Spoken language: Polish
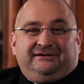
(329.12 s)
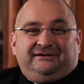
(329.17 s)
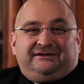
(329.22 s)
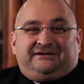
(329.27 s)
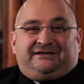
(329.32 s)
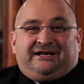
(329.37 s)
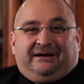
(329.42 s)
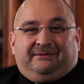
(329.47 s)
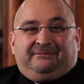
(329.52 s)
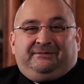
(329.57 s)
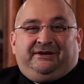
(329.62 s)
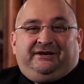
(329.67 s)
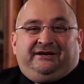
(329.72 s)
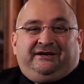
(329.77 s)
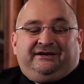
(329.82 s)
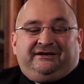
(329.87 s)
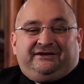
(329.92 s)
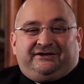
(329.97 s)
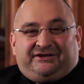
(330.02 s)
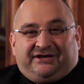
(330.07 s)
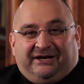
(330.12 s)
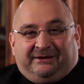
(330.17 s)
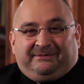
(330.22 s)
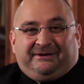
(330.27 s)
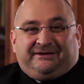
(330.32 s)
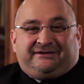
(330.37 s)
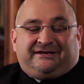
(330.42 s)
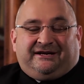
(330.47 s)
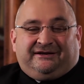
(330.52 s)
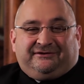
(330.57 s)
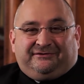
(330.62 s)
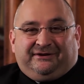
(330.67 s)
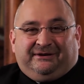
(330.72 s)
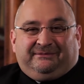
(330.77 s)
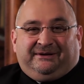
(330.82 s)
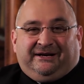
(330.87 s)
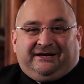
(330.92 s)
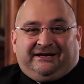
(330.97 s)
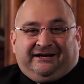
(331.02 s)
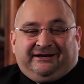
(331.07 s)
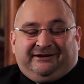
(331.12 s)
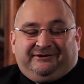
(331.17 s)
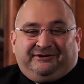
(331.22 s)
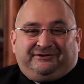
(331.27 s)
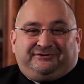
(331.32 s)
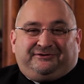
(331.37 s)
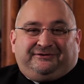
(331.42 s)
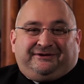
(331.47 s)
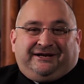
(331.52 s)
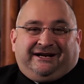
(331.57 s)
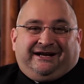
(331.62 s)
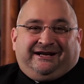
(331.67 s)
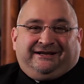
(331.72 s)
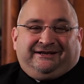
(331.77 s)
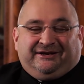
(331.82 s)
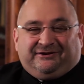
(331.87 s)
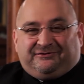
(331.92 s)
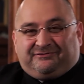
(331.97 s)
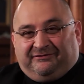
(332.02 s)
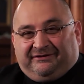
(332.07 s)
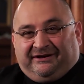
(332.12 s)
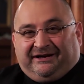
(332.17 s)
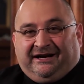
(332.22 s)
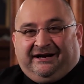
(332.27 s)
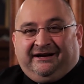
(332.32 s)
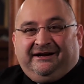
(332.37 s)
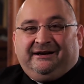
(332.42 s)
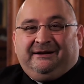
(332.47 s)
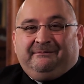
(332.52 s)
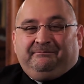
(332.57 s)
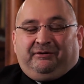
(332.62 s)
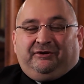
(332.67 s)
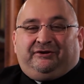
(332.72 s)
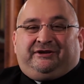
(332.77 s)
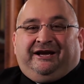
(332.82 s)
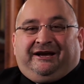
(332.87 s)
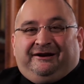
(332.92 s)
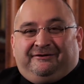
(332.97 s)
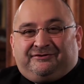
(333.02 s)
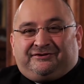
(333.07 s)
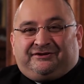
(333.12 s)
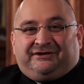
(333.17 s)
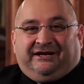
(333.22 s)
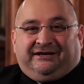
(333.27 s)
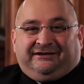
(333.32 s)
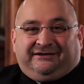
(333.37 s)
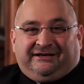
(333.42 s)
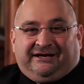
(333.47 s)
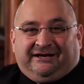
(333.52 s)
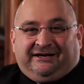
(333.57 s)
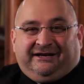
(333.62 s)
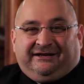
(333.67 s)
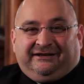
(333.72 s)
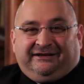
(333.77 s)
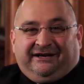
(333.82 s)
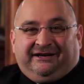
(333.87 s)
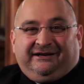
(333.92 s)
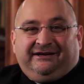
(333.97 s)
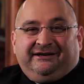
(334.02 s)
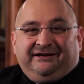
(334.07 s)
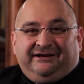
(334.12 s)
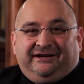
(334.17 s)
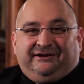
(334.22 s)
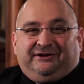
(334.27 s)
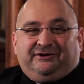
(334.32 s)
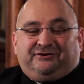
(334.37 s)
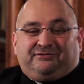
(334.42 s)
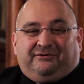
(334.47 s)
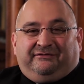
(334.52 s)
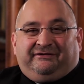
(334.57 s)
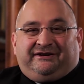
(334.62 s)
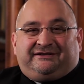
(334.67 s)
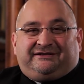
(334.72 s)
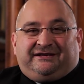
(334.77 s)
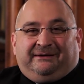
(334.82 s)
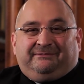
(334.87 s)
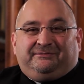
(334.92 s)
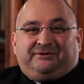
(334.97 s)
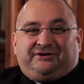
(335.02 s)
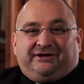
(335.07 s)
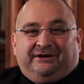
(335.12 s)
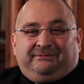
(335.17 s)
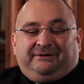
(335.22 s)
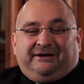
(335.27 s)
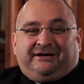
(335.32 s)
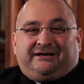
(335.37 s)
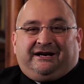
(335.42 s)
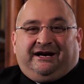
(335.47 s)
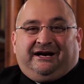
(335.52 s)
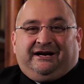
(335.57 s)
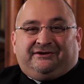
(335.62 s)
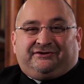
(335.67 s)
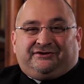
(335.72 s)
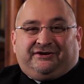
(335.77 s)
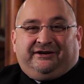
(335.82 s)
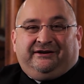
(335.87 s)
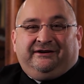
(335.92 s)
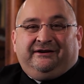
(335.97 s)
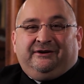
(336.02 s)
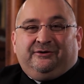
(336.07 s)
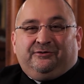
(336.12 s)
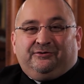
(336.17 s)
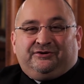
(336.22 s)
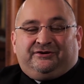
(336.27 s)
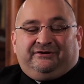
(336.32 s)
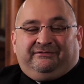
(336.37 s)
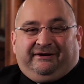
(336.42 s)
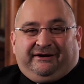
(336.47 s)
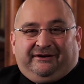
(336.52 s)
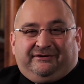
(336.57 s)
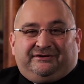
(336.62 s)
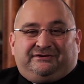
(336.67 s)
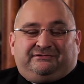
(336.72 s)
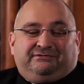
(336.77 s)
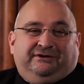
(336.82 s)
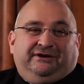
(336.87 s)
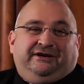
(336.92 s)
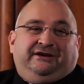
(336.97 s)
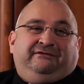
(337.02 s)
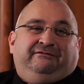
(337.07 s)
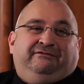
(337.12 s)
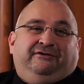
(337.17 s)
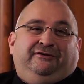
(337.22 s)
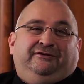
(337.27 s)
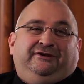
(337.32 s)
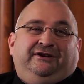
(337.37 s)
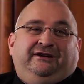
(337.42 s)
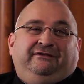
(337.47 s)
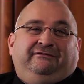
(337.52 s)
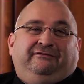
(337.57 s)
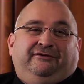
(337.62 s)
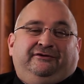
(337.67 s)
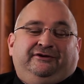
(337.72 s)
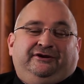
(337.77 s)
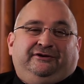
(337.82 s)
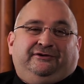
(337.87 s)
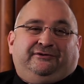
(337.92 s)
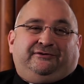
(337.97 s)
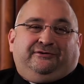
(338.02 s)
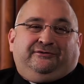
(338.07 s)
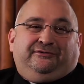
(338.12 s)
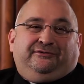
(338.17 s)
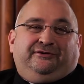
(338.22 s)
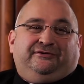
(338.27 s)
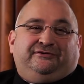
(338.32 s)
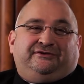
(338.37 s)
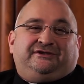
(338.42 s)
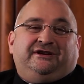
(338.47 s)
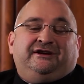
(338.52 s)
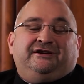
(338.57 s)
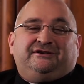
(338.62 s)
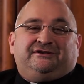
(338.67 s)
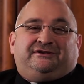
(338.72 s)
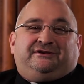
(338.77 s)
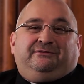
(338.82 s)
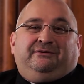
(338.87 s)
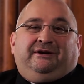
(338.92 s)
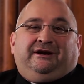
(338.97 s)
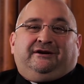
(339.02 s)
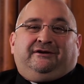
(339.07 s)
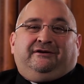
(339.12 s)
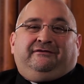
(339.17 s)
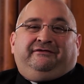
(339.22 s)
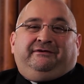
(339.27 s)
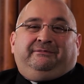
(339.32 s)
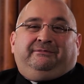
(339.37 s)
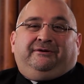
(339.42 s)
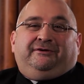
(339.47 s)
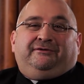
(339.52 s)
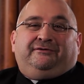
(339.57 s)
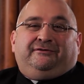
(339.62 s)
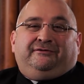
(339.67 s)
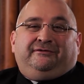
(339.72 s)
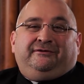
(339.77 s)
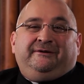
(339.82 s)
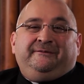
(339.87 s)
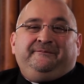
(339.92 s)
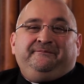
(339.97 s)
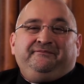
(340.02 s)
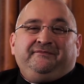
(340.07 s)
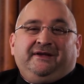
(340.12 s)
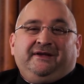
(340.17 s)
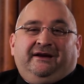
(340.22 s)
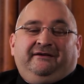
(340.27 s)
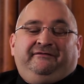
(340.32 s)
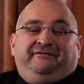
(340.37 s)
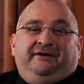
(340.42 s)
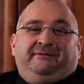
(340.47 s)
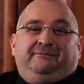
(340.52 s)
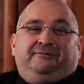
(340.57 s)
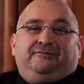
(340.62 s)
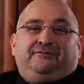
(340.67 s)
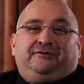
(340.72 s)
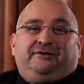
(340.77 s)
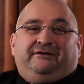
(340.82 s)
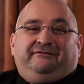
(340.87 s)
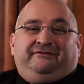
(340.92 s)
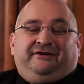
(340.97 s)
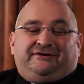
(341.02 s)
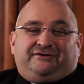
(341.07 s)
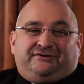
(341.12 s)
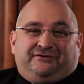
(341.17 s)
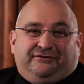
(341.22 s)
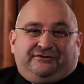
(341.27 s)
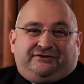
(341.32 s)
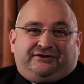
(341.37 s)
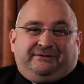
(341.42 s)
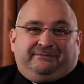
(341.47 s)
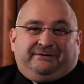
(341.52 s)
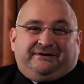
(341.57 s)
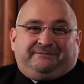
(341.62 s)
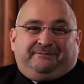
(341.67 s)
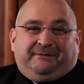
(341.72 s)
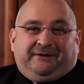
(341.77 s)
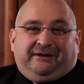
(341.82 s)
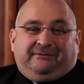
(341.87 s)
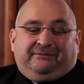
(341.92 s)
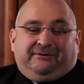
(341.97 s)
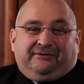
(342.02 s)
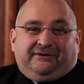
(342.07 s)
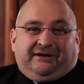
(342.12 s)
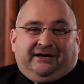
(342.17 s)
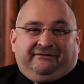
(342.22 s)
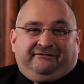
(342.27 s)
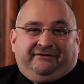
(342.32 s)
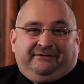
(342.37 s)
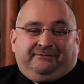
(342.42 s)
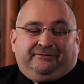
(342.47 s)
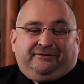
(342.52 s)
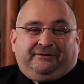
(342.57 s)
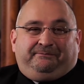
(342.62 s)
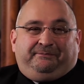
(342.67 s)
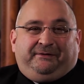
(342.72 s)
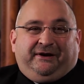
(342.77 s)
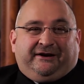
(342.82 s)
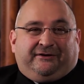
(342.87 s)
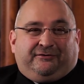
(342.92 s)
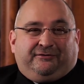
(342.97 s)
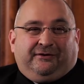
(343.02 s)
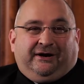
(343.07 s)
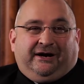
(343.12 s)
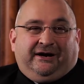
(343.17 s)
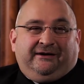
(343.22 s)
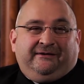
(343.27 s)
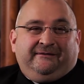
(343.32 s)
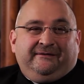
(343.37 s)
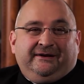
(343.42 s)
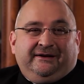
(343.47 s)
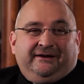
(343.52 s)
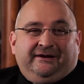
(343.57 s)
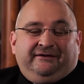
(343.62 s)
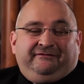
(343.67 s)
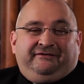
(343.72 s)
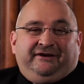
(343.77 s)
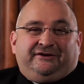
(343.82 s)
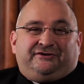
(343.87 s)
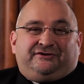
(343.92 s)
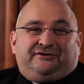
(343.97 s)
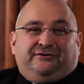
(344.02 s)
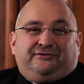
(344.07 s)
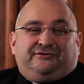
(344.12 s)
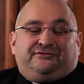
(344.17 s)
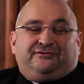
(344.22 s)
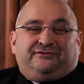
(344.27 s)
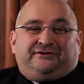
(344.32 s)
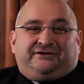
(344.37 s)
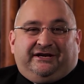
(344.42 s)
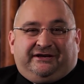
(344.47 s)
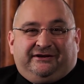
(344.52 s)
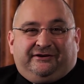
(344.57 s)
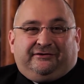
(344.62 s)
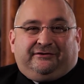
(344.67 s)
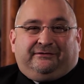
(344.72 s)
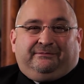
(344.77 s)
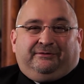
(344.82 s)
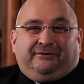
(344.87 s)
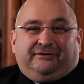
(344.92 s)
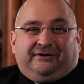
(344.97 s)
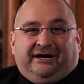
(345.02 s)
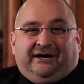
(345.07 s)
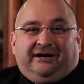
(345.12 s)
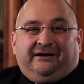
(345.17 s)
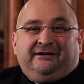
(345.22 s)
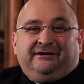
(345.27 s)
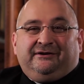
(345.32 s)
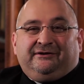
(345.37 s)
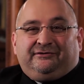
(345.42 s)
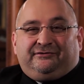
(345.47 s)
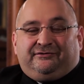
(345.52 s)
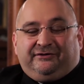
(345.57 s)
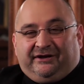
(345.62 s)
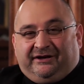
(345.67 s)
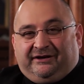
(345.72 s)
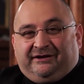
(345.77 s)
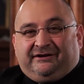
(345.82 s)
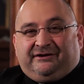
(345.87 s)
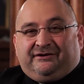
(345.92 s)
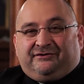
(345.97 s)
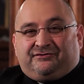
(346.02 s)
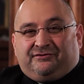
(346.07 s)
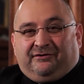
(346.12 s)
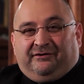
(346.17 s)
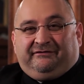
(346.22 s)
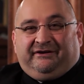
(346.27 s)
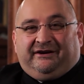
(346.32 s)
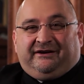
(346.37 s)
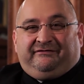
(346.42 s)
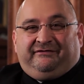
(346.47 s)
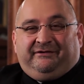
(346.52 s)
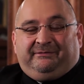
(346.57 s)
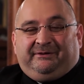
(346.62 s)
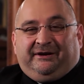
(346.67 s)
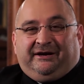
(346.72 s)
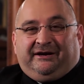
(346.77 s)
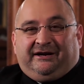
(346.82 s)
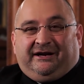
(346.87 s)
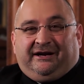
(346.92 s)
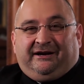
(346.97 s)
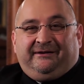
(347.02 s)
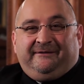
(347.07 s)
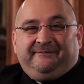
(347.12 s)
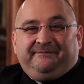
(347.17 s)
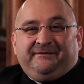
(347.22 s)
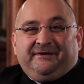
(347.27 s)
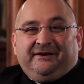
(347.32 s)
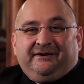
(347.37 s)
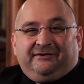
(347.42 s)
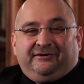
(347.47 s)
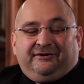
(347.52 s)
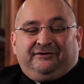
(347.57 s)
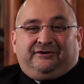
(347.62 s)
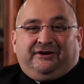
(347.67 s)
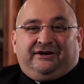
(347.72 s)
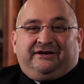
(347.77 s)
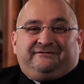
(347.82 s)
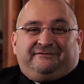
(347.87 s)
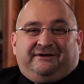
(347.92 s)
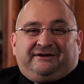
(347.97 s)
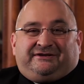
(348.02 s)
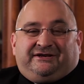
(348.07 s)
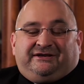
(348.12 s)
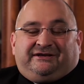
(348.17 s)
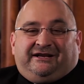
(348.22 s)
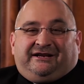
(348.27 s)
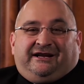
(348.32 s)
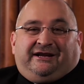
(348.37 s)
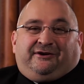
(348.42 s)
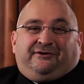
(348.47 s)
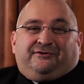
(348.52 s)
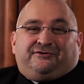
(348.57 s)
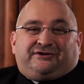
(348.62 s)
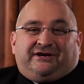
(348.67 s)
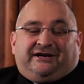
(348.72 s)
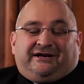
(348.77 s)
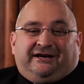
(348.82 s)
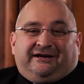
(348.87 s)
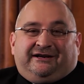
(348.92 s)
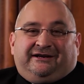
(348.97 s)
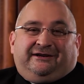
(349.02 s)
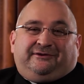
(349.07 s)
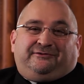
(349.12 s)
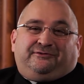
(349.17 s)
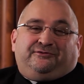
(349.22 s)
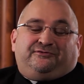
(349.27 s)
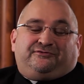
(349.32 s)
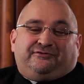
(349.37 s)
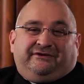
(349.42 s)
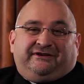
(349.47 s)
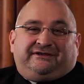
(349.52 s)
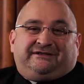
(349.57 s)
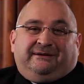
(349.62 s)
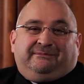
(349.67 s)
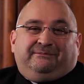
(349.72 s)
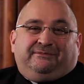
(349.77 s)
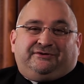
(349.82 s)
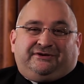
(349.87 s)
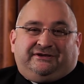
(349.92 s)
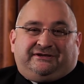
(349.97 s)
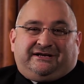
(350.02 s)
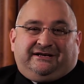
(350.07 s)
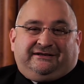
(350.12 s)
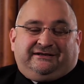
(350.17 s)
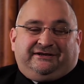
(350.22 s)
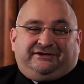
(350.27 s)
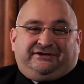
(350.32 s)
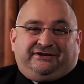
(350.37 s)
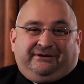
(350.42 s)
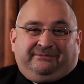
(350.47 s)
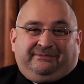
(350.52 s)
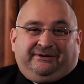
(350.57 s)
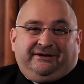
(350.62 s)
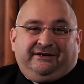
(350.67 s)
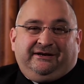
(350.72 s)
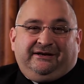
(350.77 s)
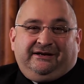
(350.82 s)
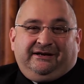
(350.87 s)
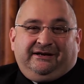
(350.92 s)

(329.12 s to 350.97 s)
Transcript: sami siebie skazujemy na karę. No jest to tragedia człowieka, potężna tragedia, kiedy człowiek sam siebie karze, używając swojej wolnej woli, dokonując złego wyboru, wybór wieczności bez Pana Boga, wybór piekła, wieczne odrzucenie od Boga, które człowiek wybiera, no to jest właśnie ta najgorsza kara, na którą człowiek sam może skazać siebie,